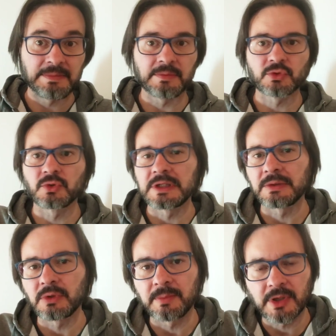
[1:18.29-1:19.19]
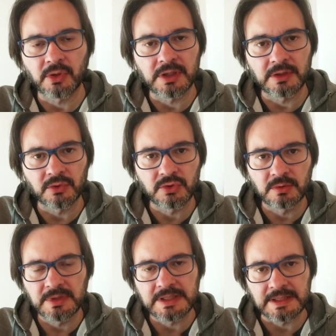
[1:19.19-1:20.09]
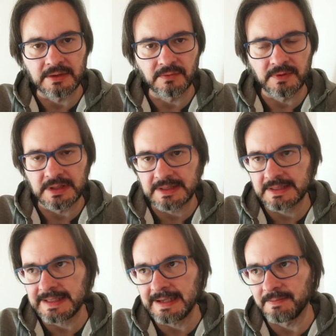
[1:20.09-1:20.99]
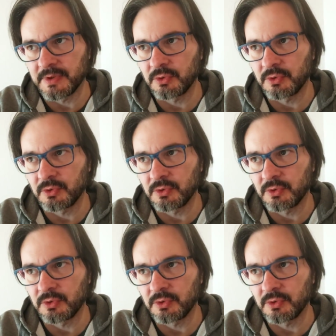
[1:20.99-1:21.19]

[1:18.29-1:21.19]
abbiamo ascoltato le parole del nostro mister in conferenza stampa,